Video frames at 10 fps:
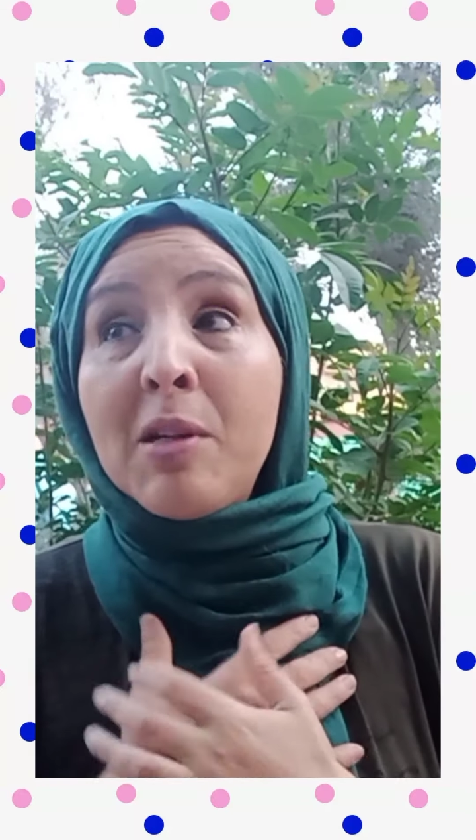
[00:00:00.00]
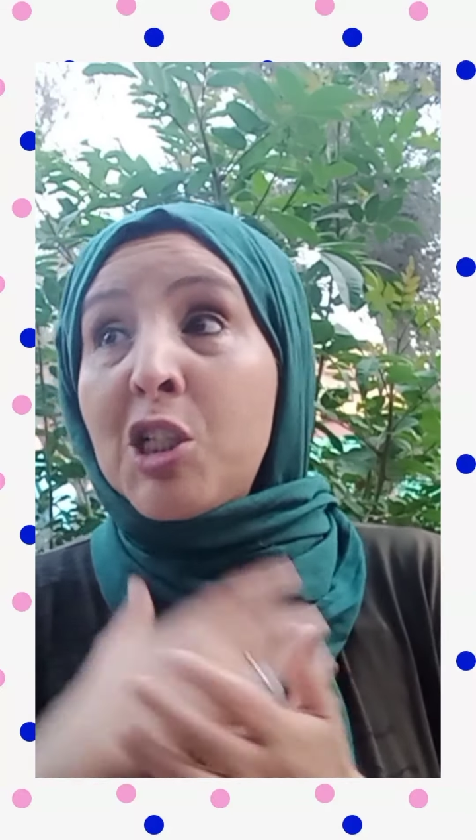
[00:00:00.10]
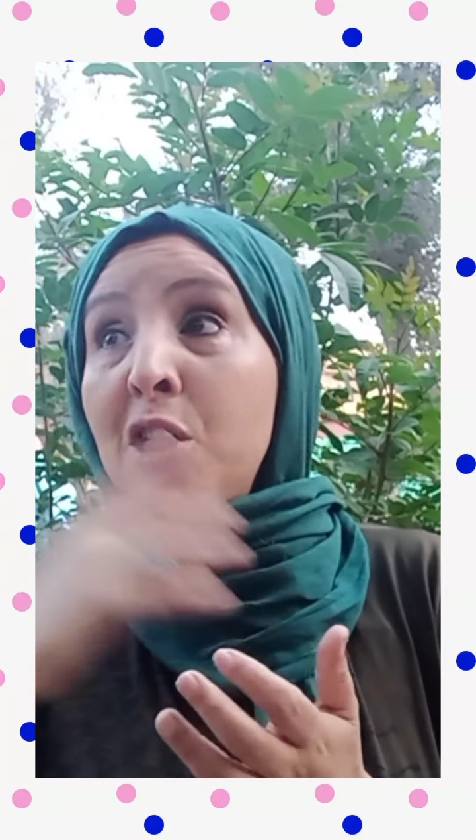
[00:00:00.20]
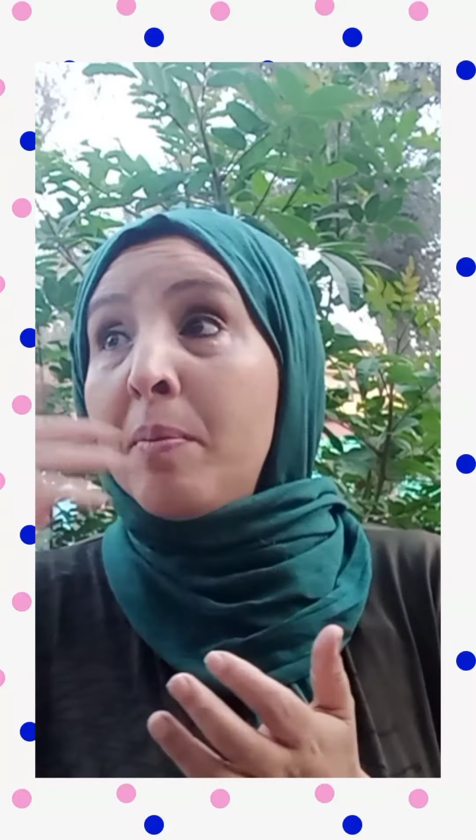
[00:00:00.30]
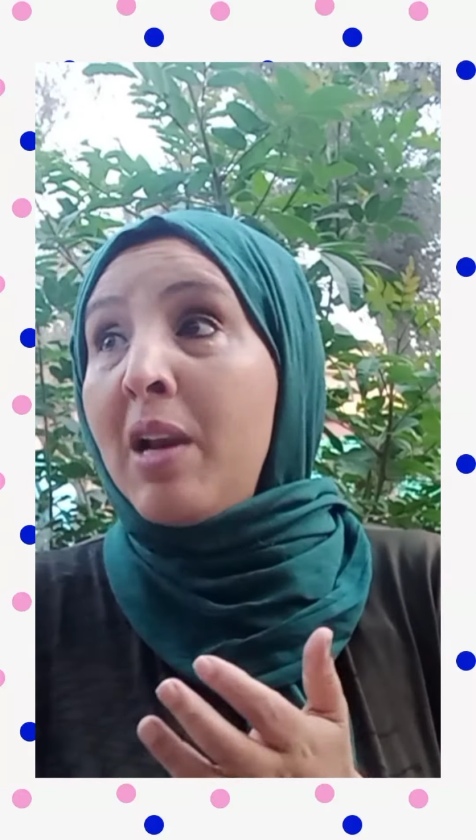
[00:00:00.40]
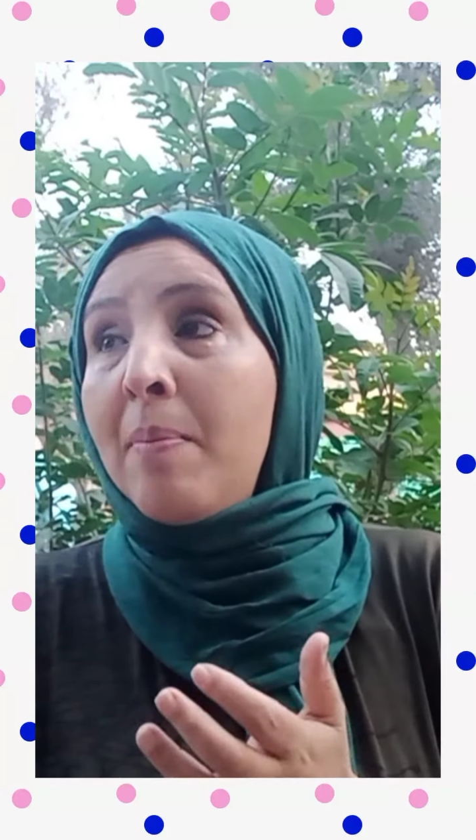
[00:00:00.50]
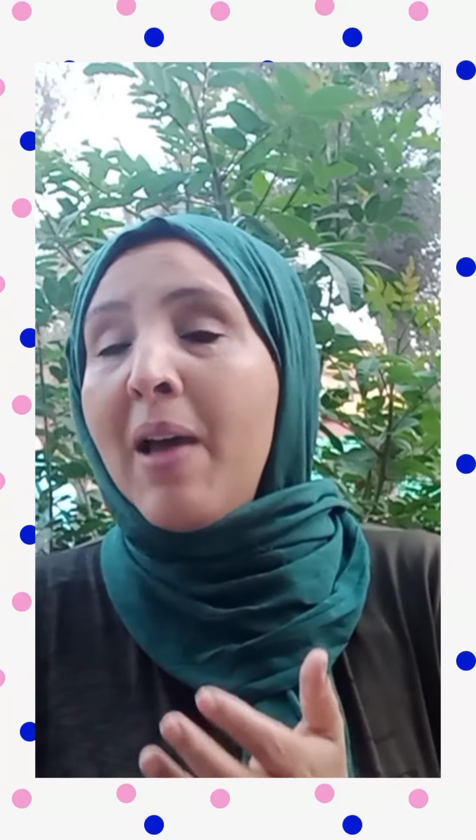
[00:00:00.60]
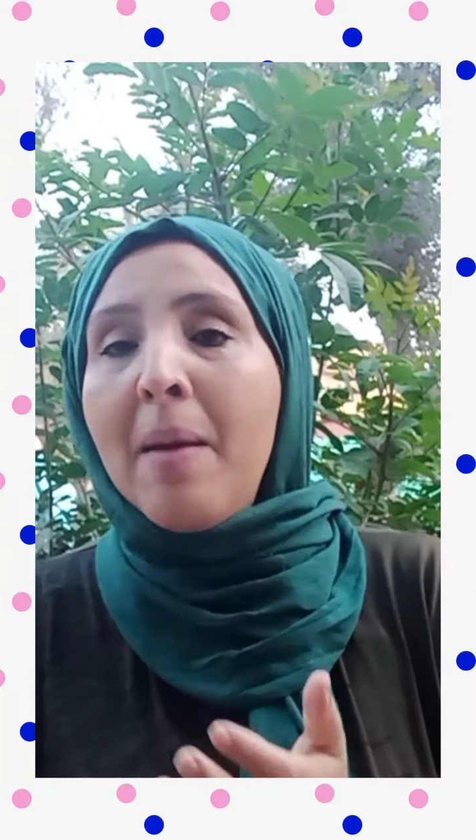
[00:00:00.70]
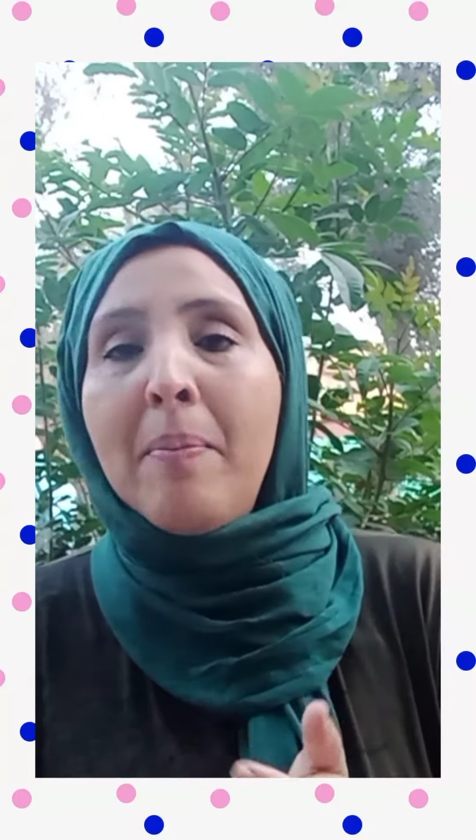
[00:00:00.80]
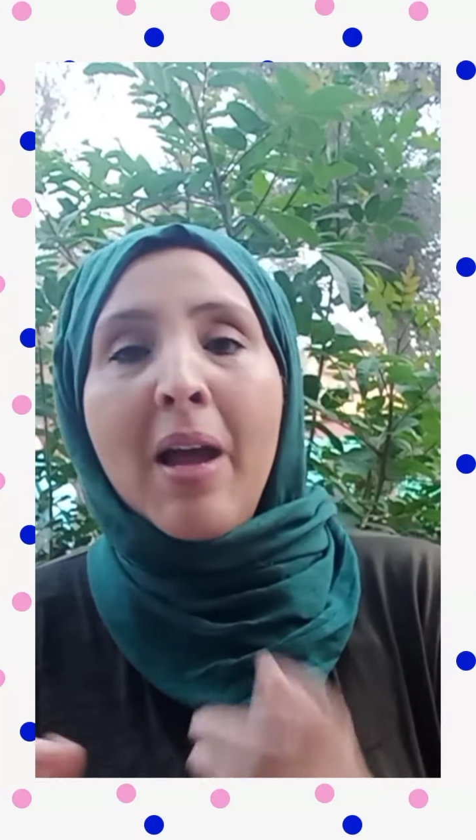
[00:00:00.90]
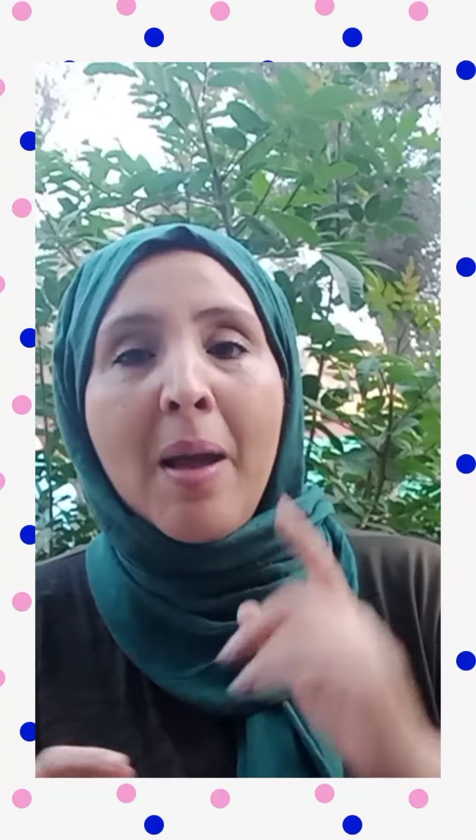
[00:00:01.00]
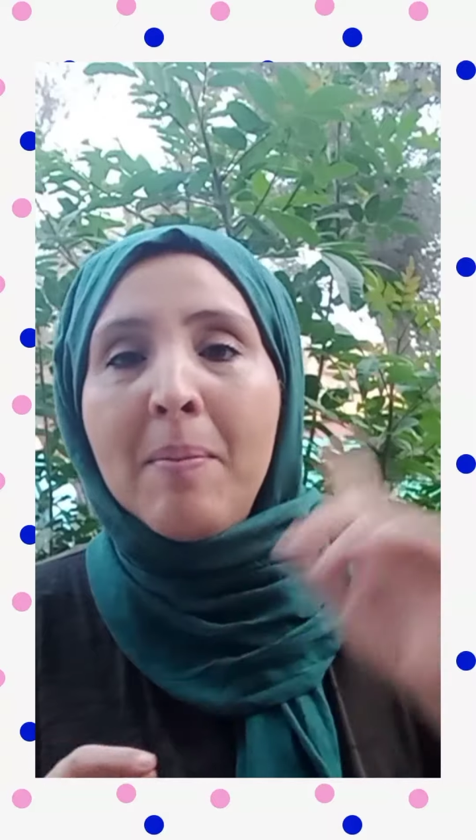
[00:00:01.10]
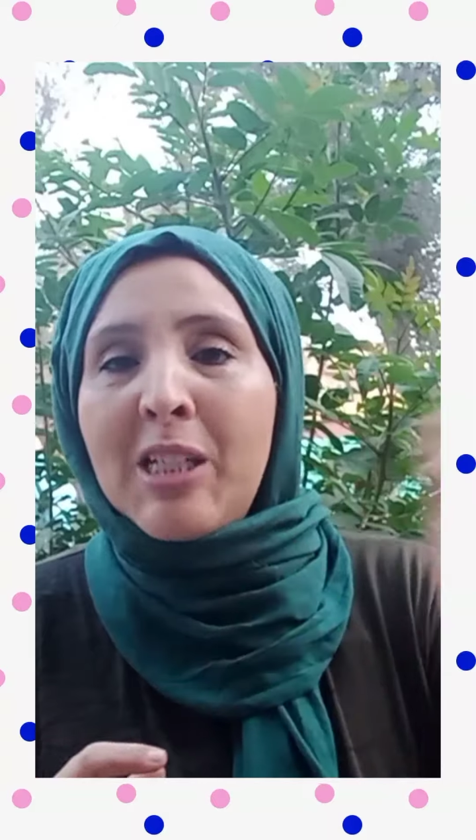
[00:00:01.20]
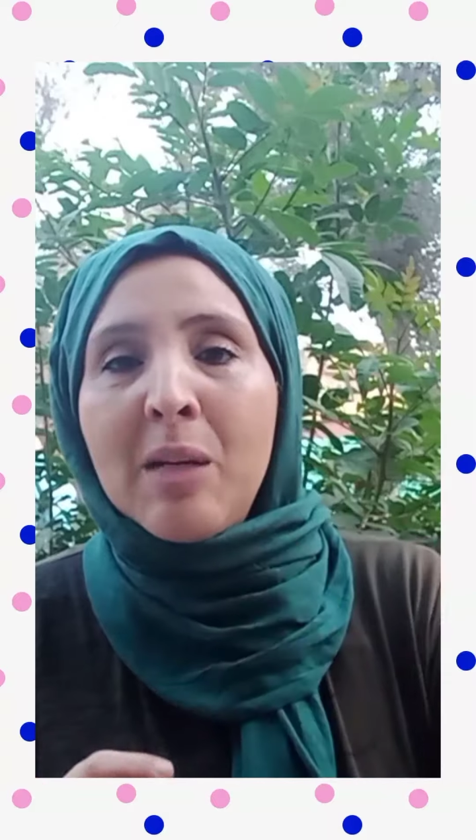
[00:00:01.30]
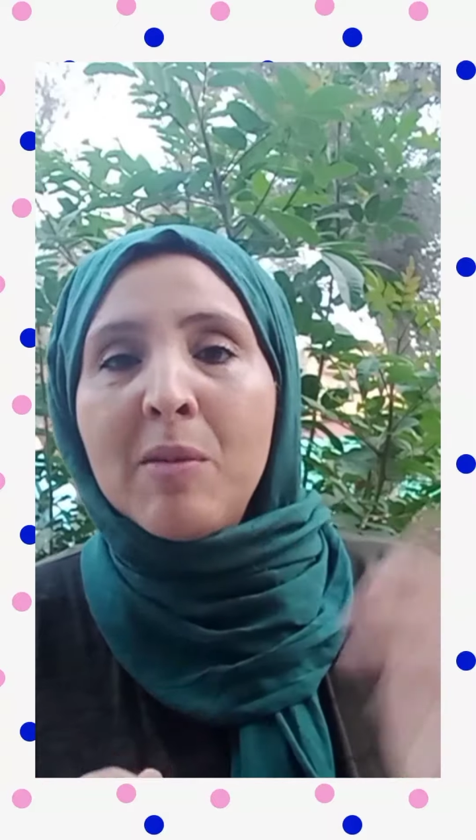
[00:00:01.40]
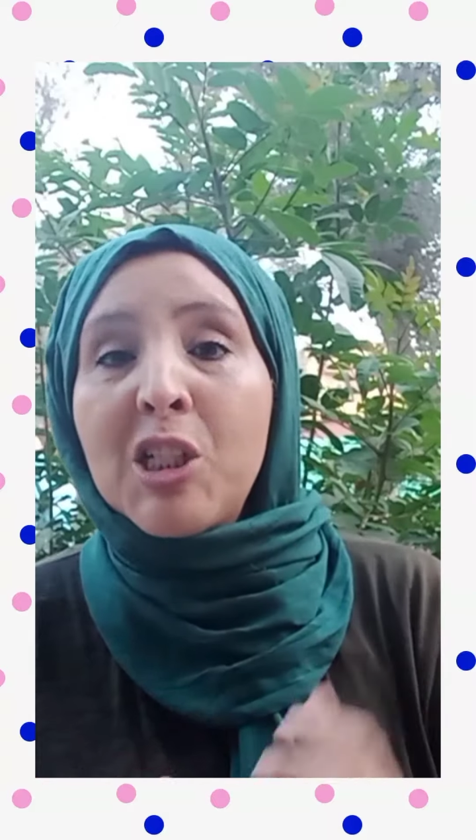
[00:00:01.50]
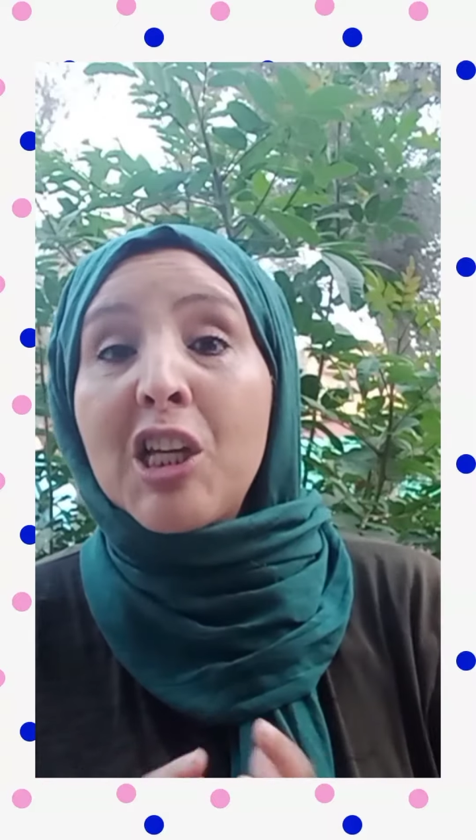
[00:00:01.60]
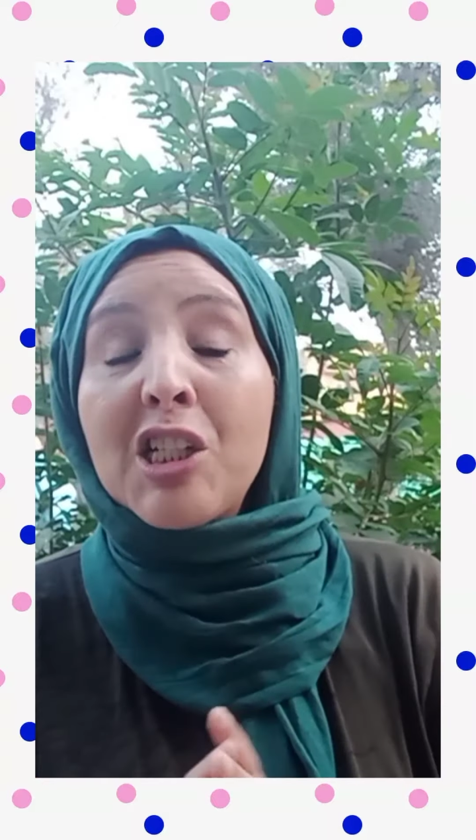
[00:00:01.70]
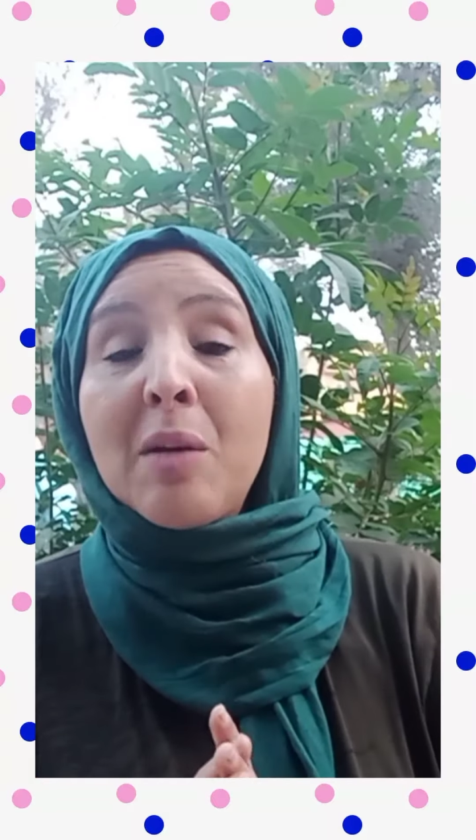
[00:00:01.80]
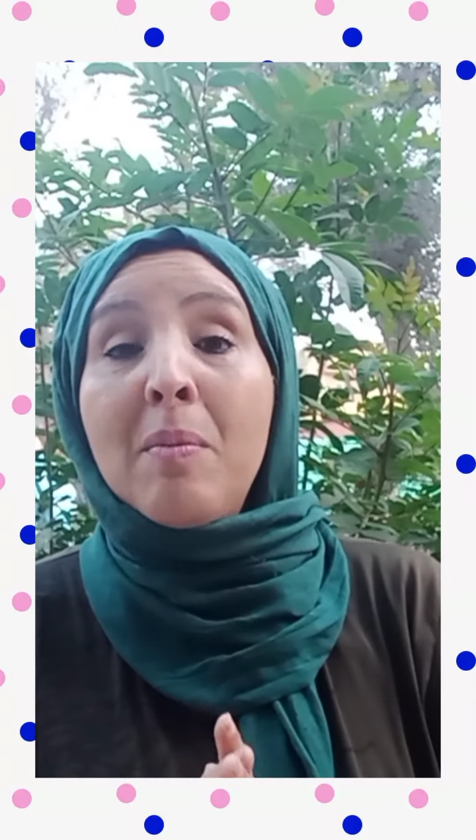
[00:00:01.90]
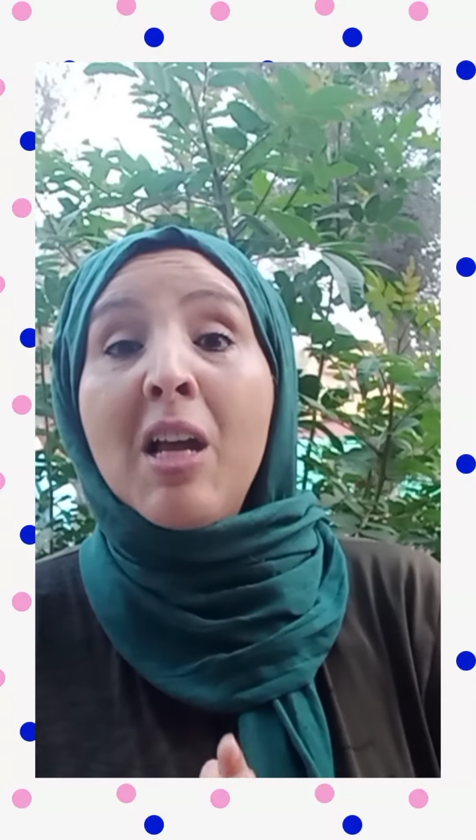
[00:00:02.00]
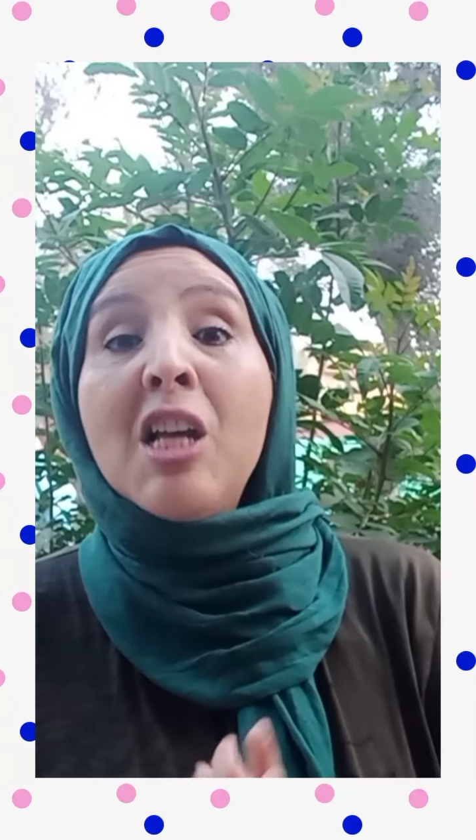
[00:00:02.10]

ش من الباب ماشي من الشرجم